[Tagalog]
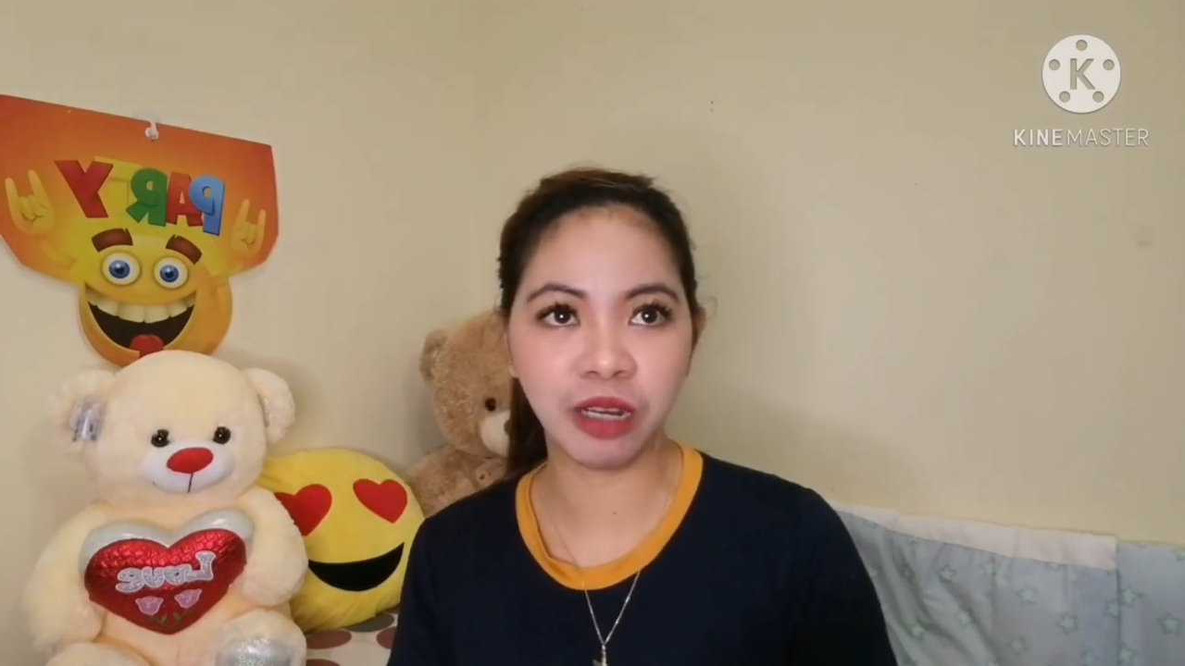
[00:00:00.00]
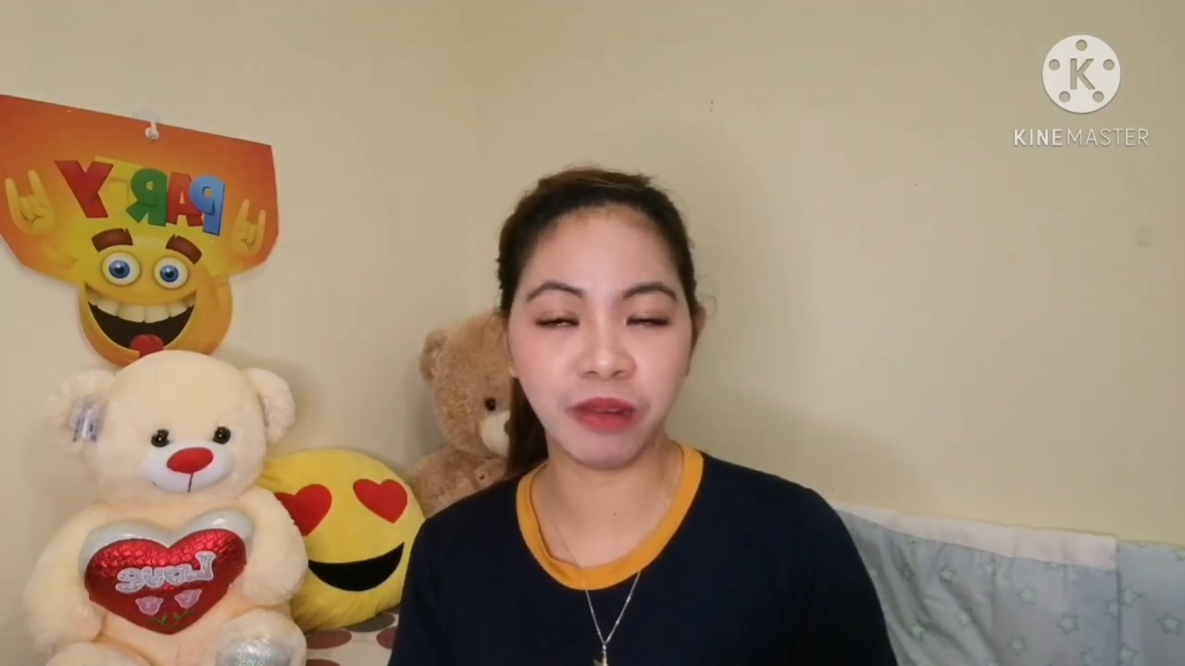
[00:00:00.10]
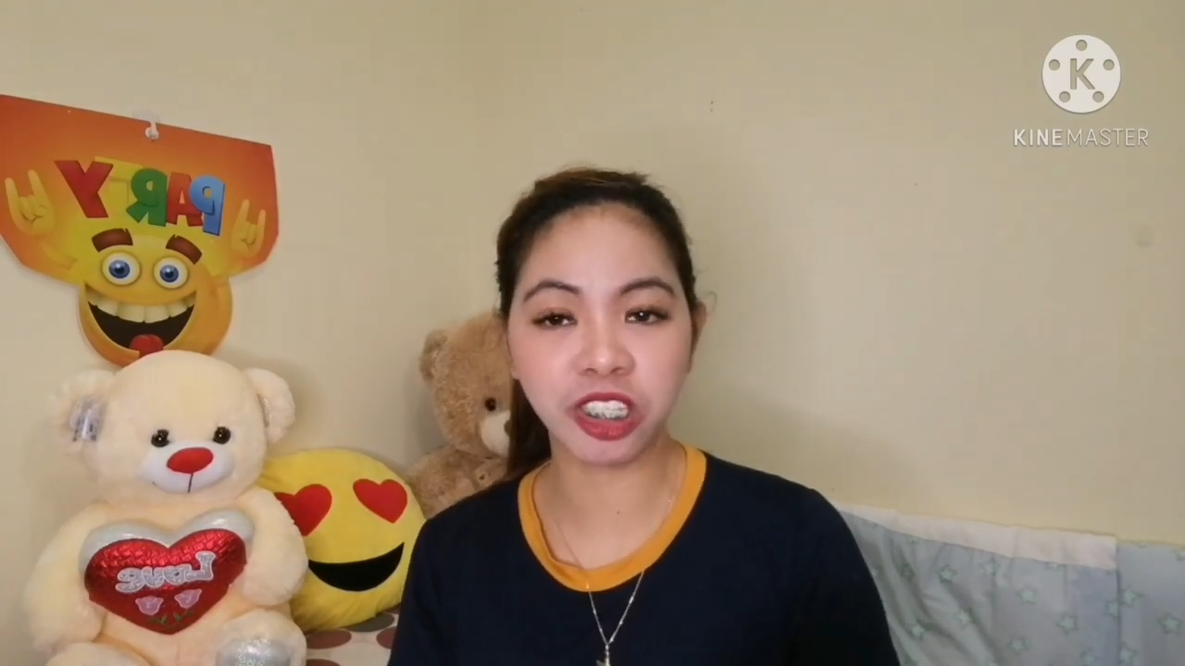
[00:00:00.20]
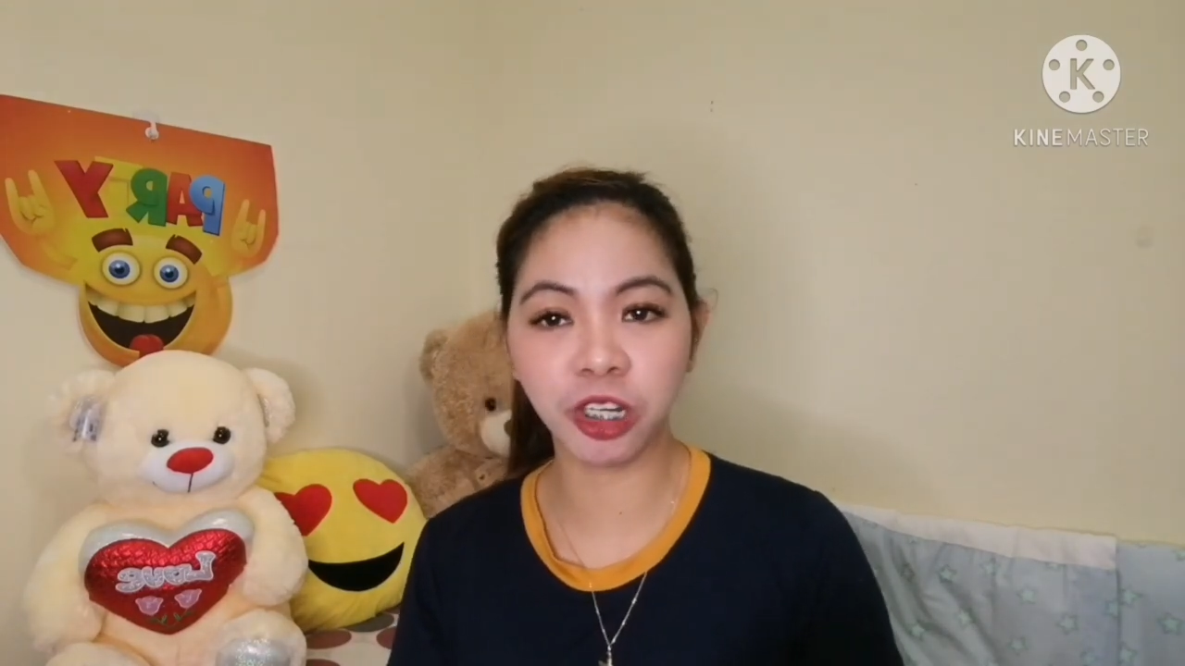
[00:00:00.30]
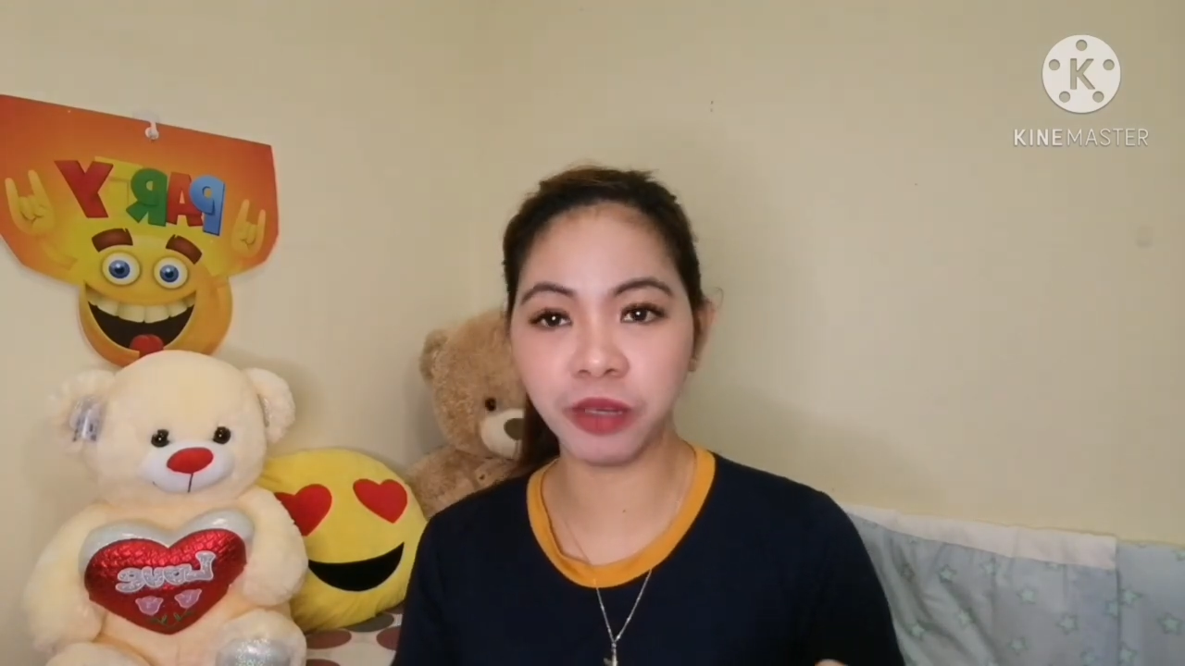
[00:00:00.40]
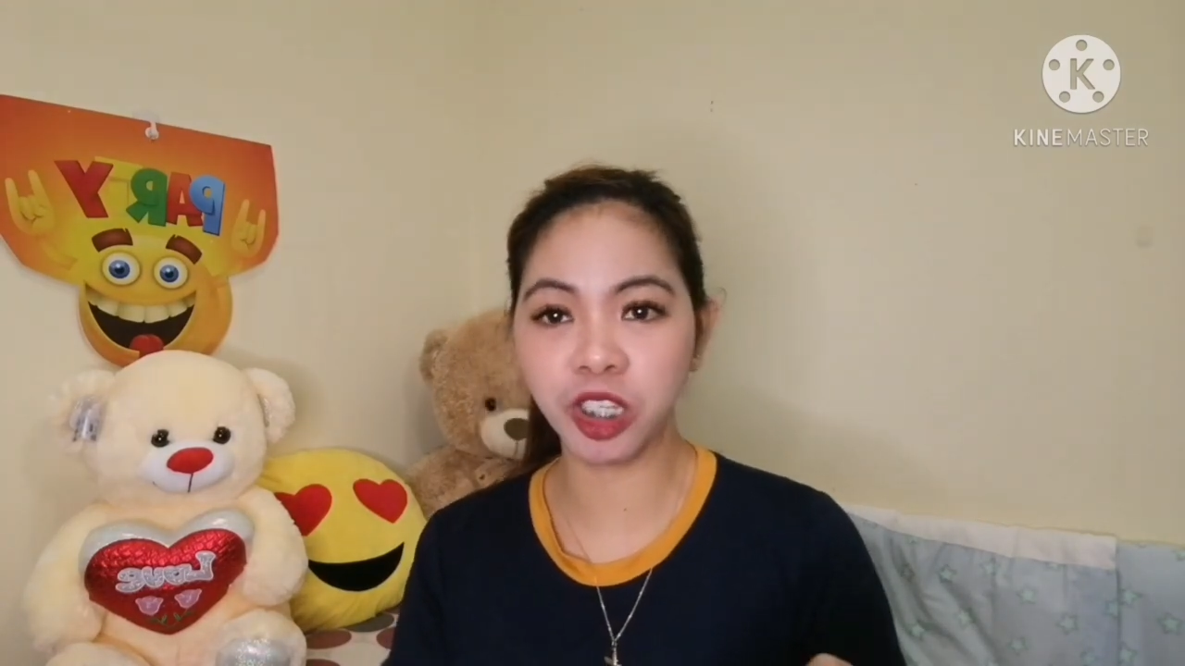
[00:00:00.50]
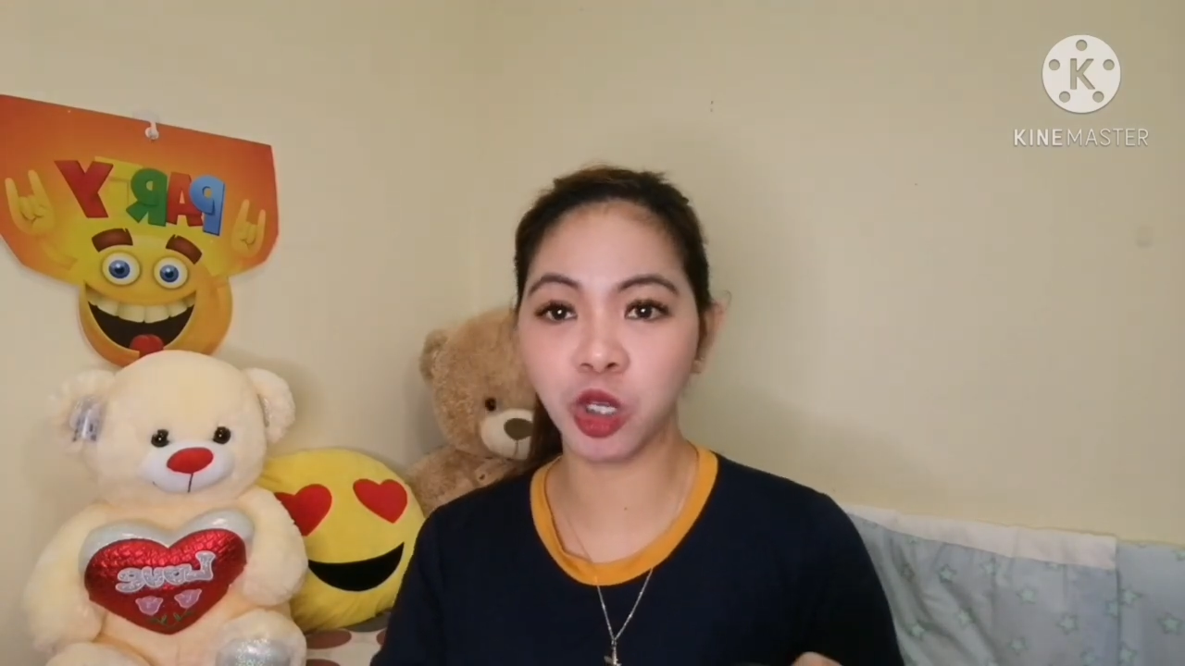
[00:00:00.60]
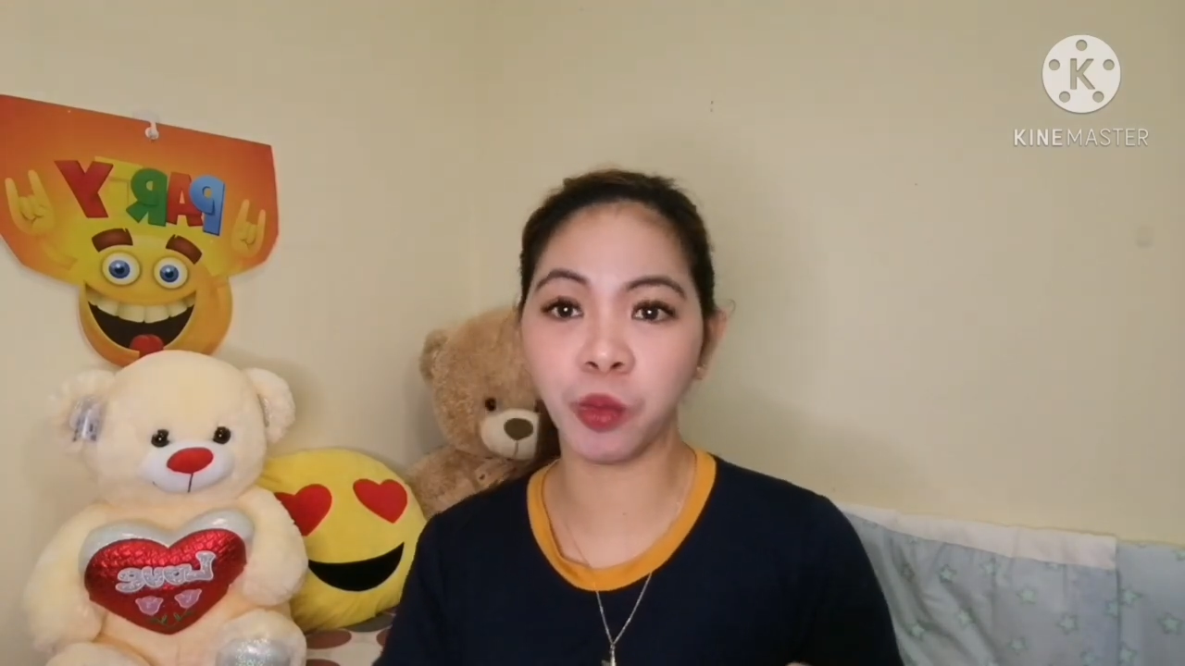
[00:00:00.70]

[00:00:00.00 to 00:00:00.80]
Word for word: masterpiece